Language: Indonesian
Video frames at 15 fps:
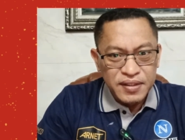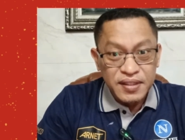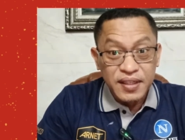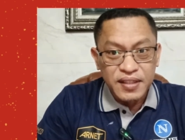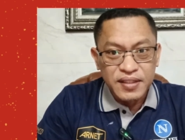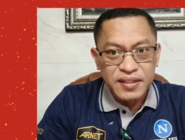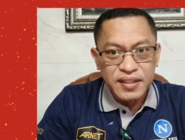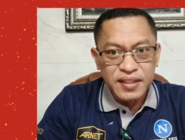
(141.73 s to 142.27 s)

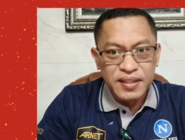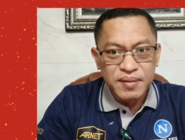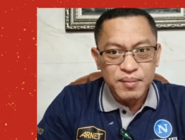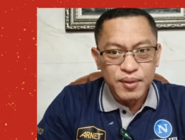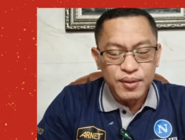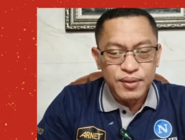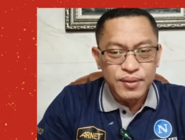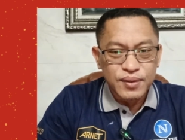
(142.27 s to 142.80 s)
Tidak sedikit
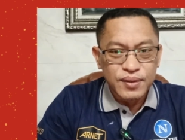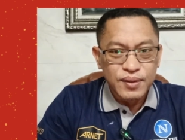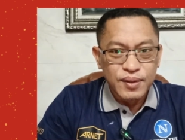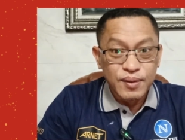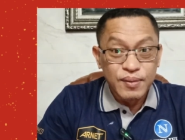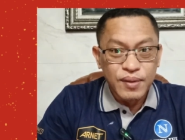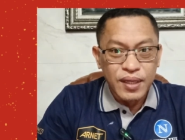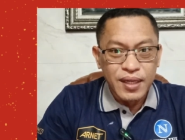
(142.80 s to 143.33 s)
bos,
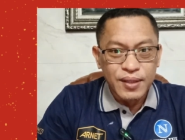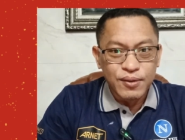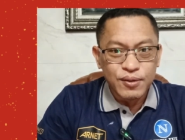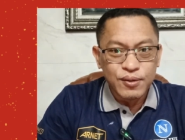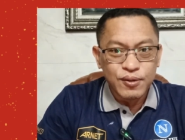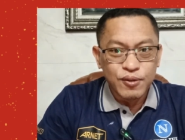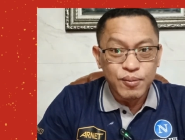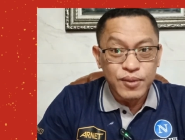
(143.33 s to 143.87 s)

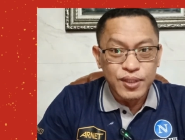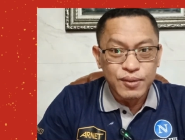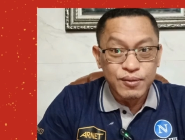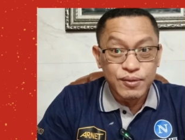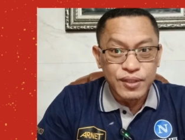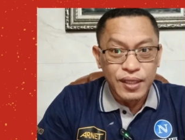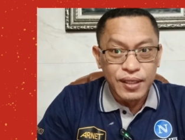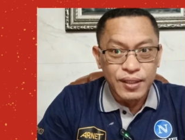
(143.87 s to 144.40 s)

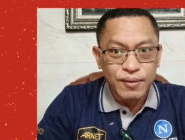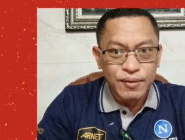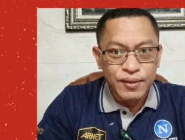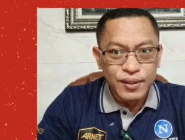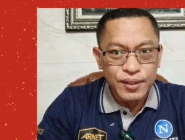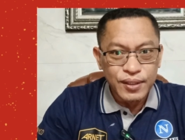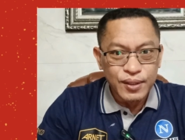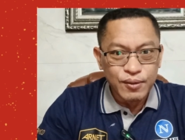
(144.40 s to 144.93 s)
271 triliun
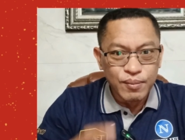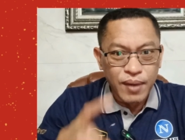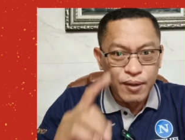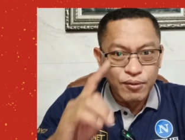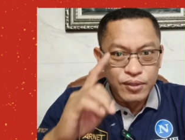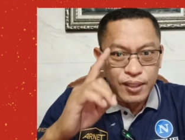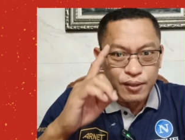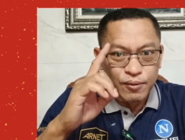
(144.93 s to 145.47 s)
itu
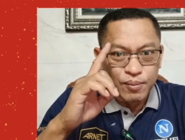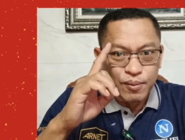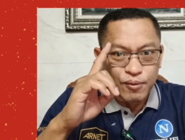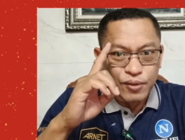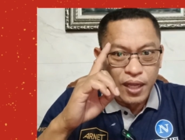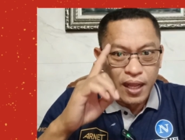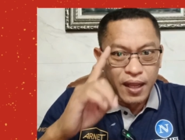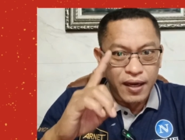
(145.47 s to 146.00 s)
baru satu
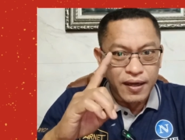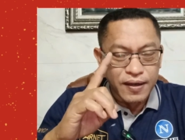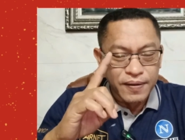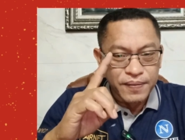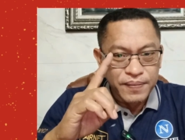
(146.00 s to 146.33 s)
perusahaan.